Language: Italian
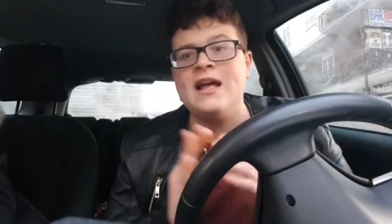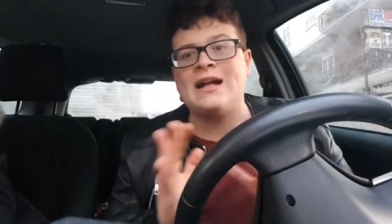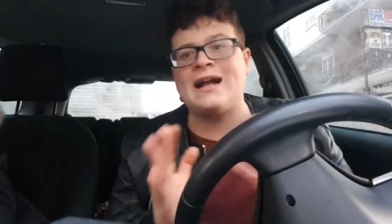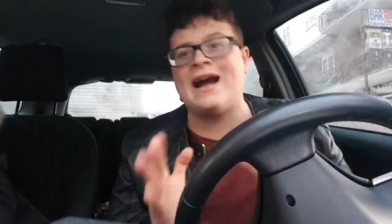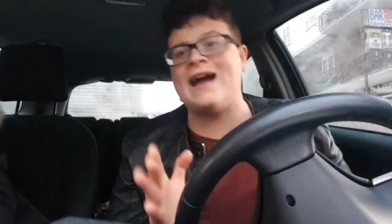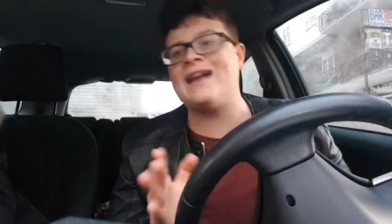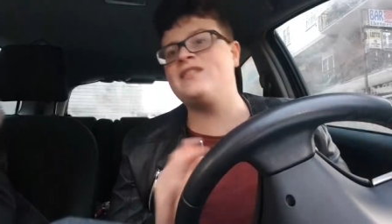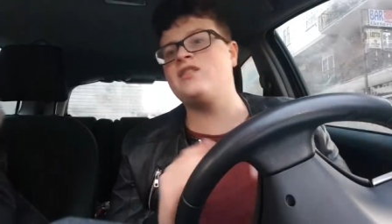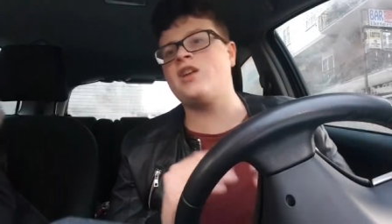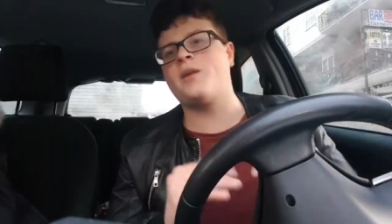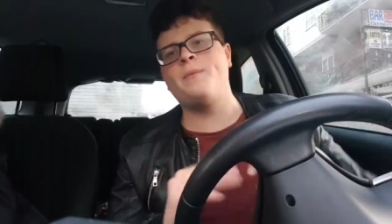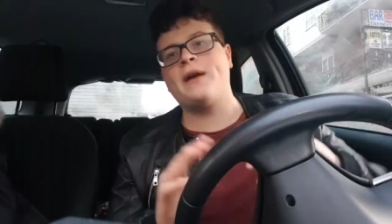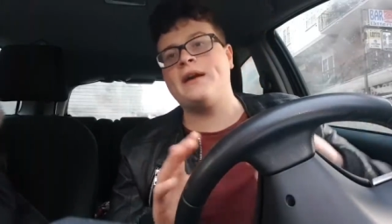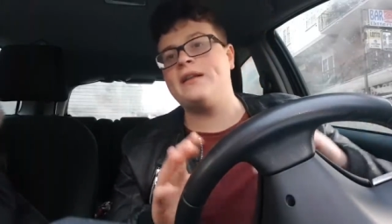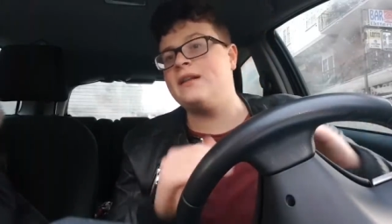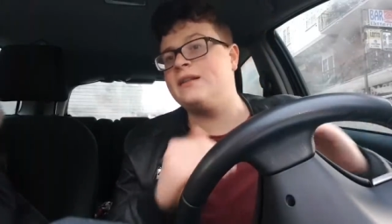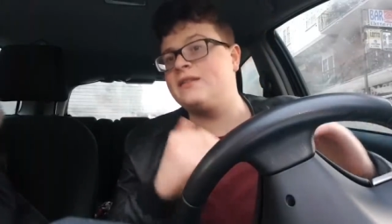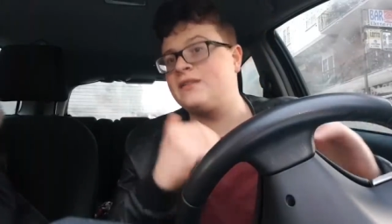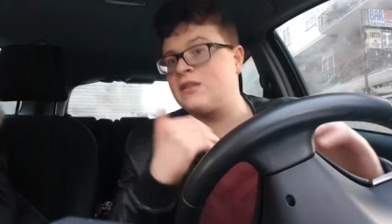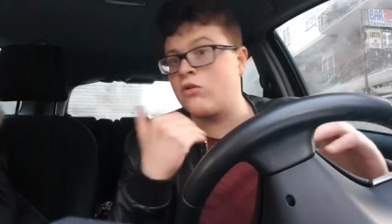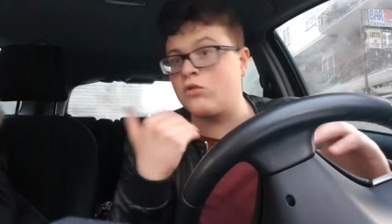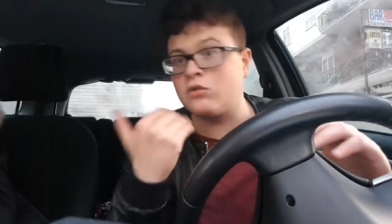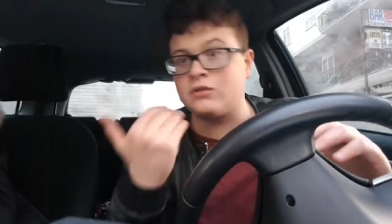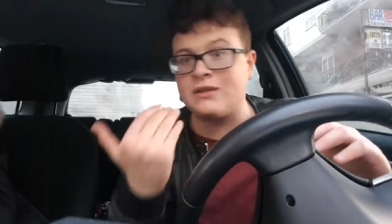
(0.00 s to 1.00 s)
Karsdorp che
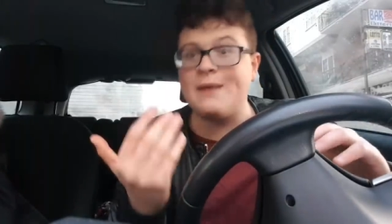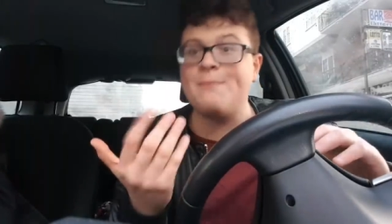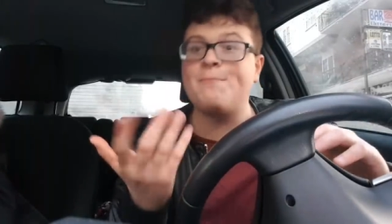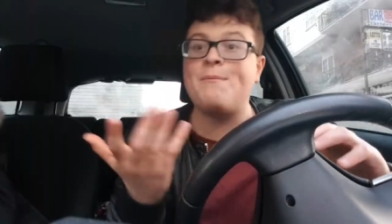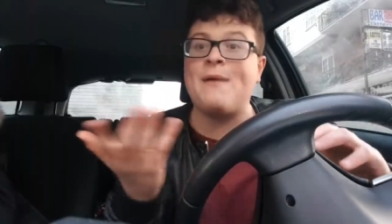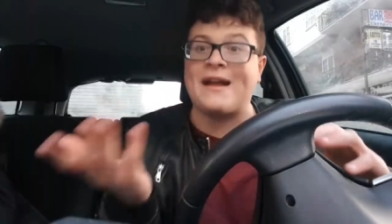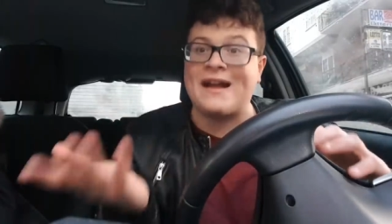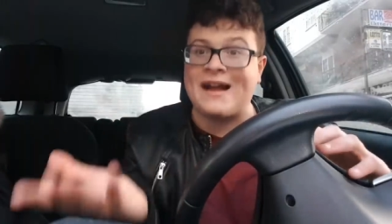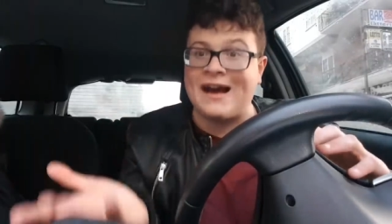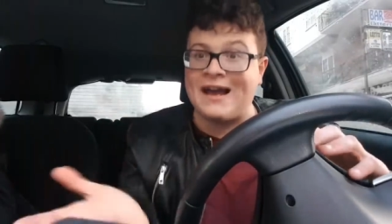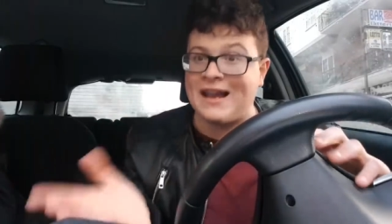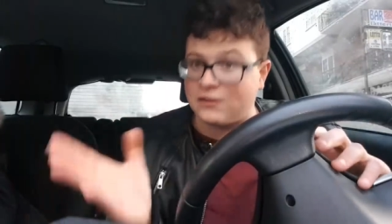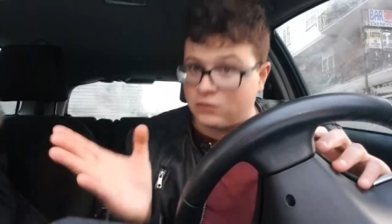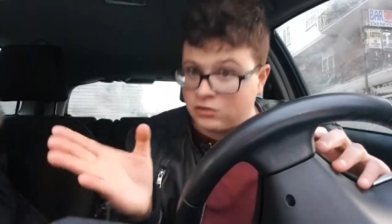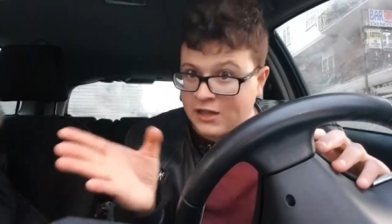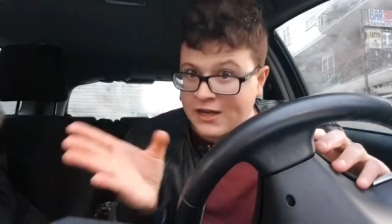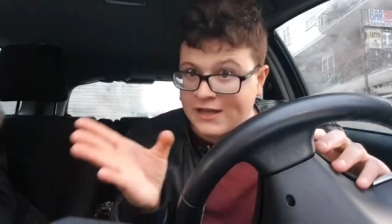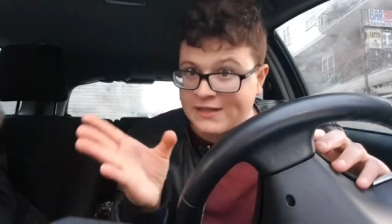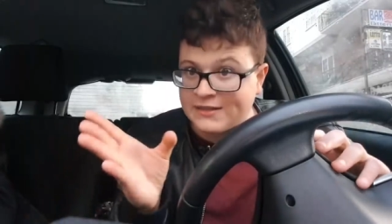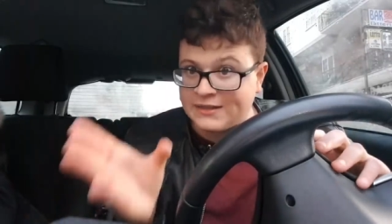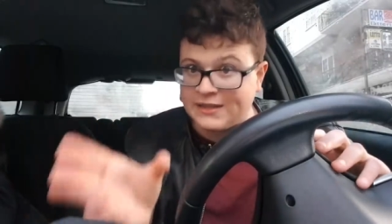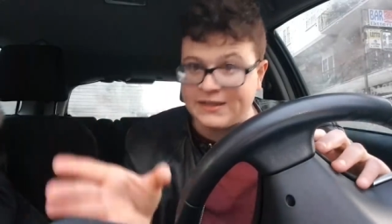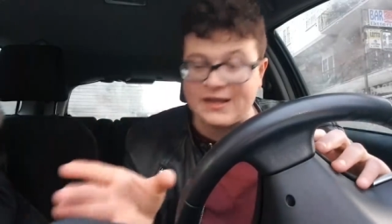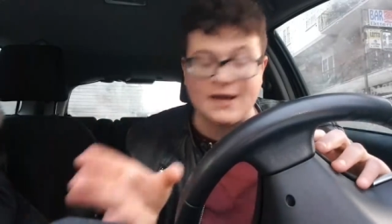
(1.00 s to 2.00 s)
nel secondo tempo è calato
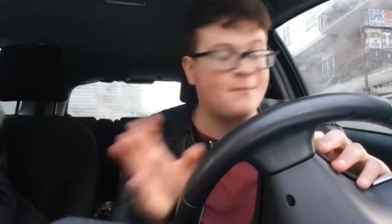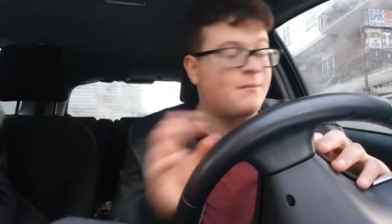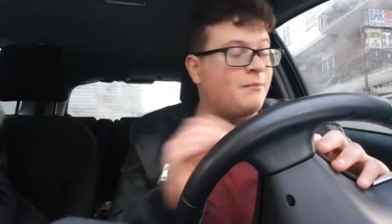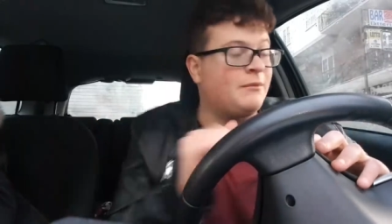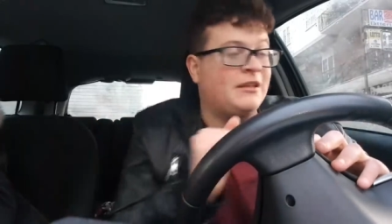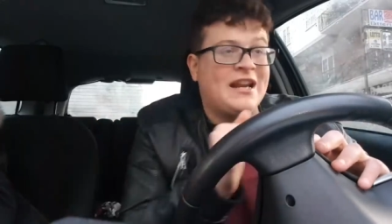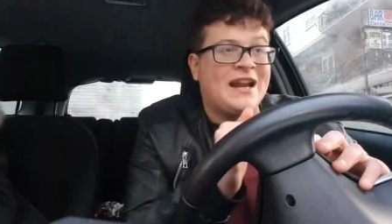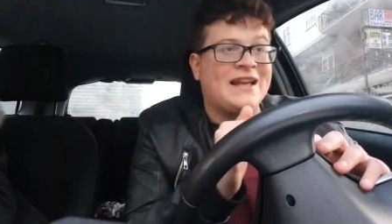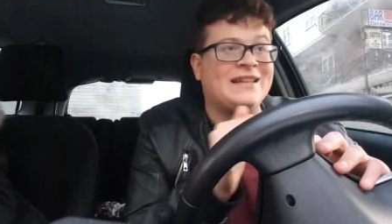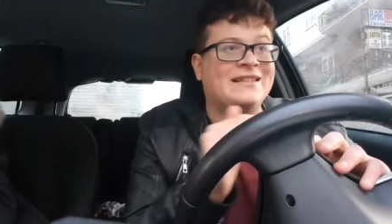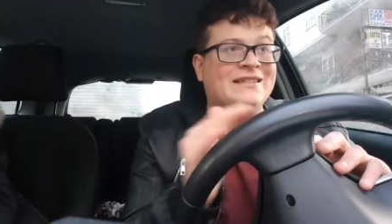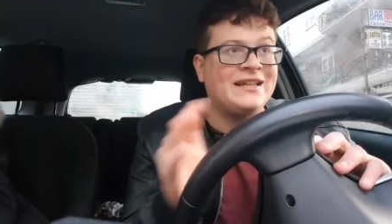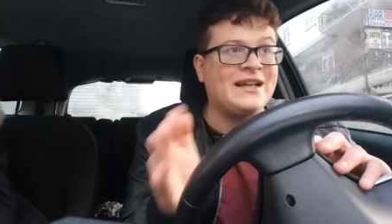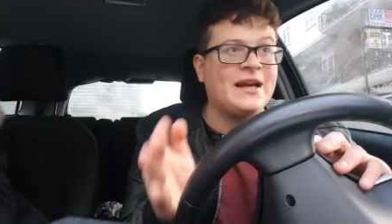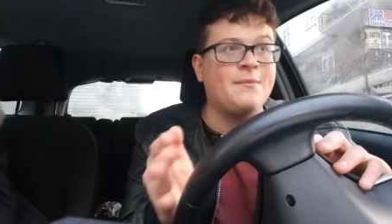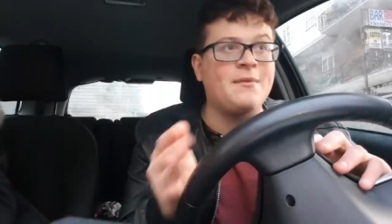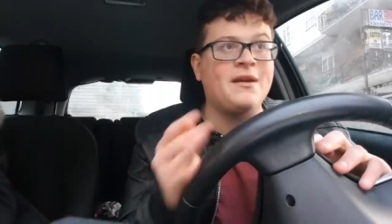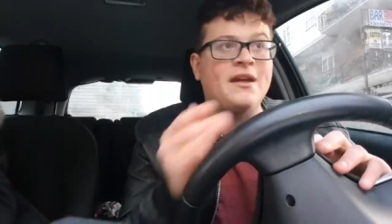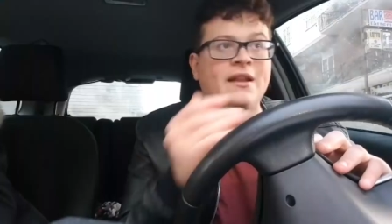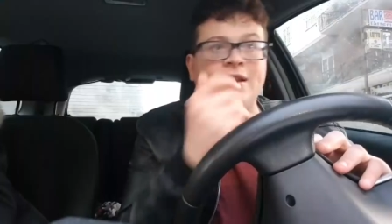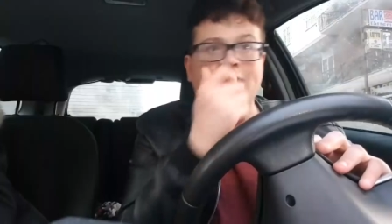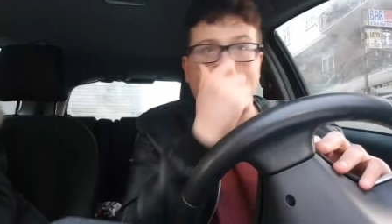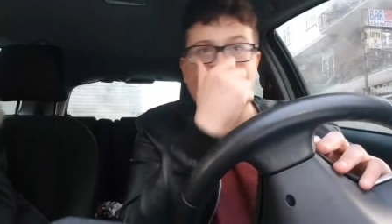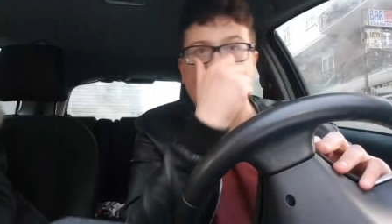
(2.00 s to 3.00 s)
drastica,
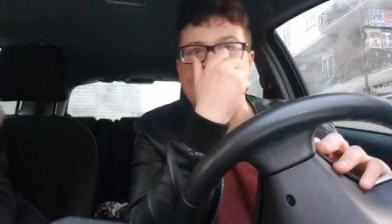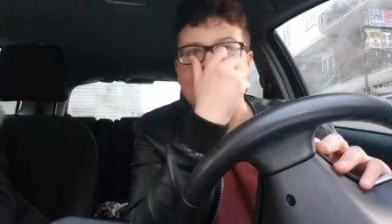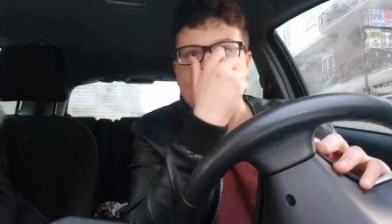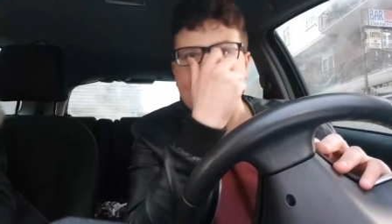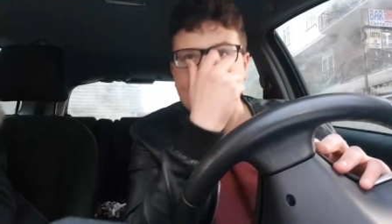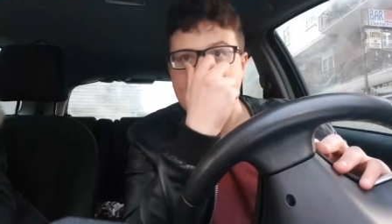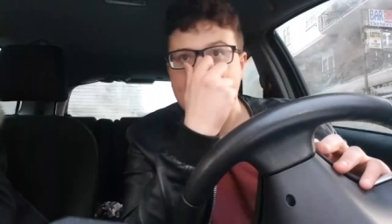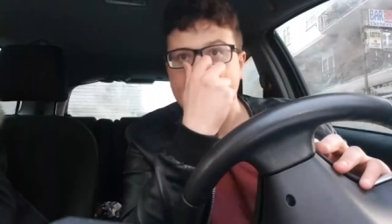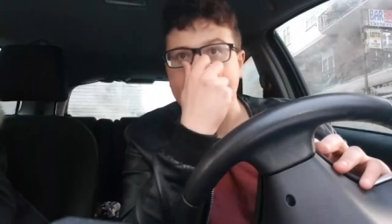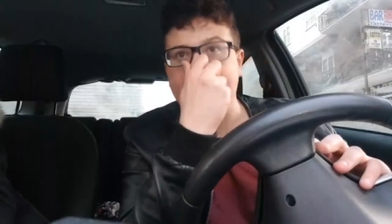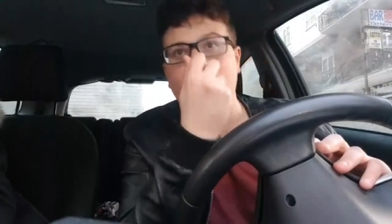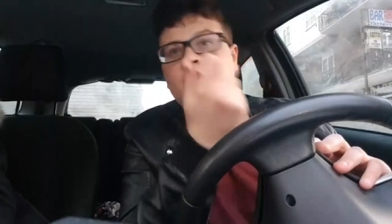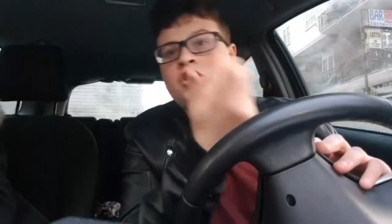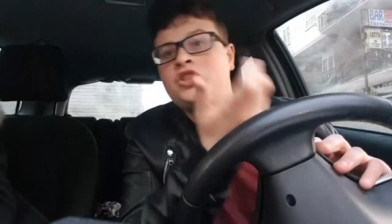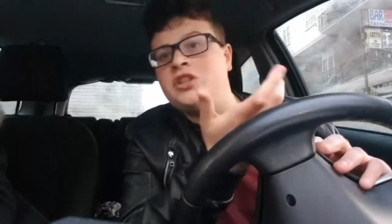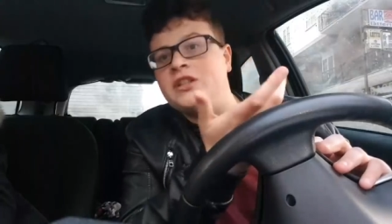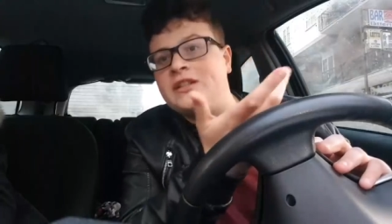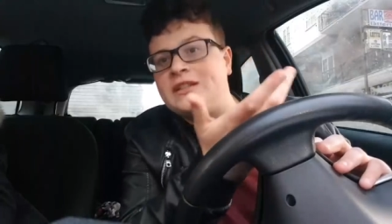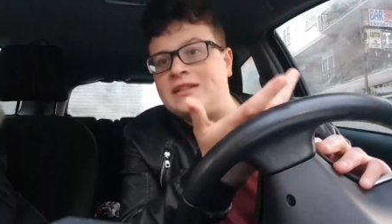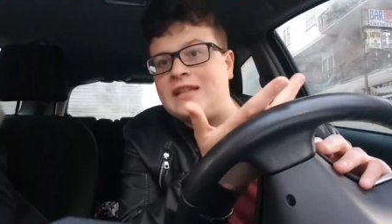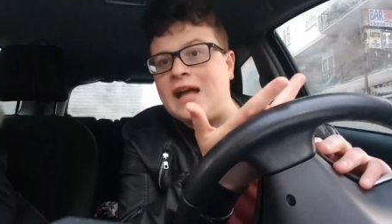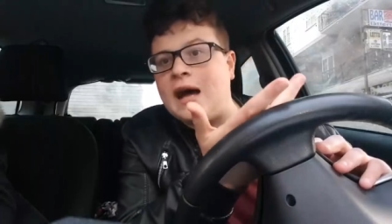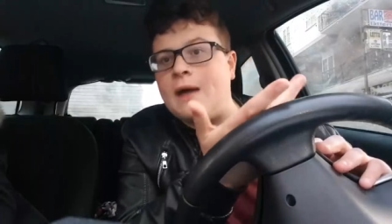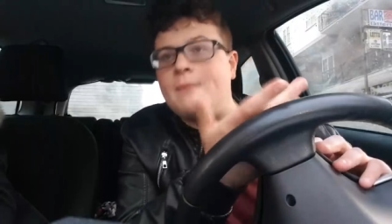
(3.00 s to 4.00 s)
drasticamente, per però
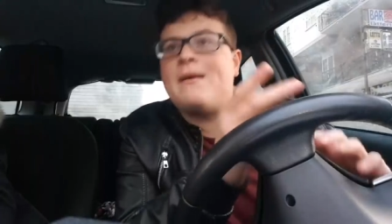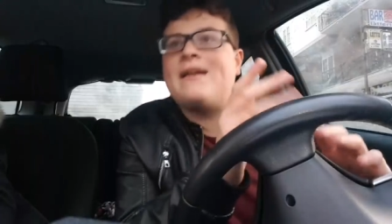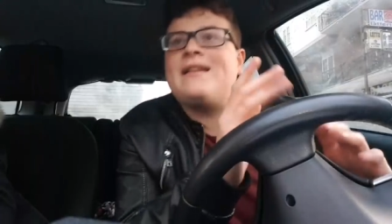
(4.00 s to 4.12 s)
ci sta.